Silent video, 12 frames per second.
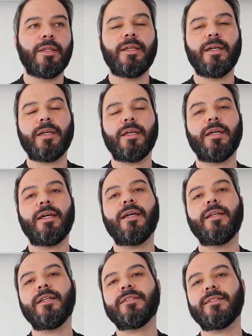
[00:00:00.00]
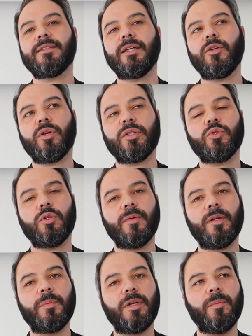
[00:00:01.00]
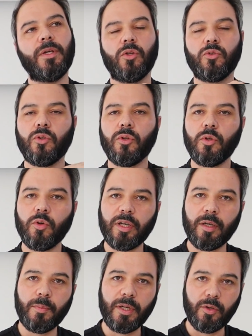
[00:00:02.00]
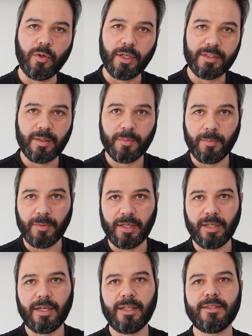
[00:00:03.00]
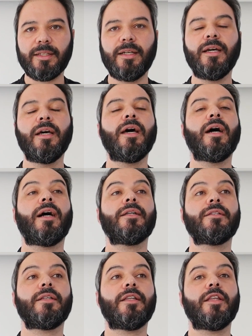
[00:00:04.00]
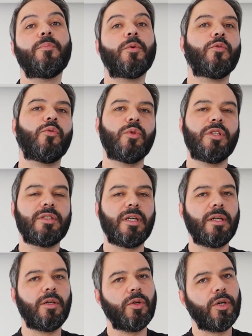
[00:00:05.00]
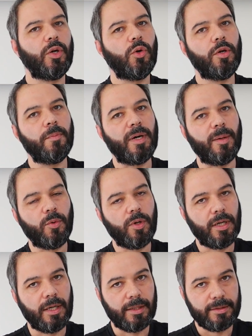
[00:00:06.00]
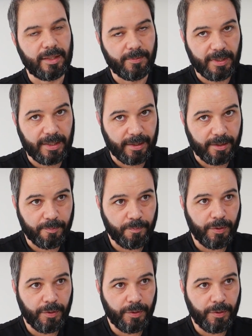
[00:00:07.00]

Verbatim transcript: ya que es necesario resolver primero todo lo que explico en esa primera clase antes de profundizar en lo que hoy vamos a trabajar.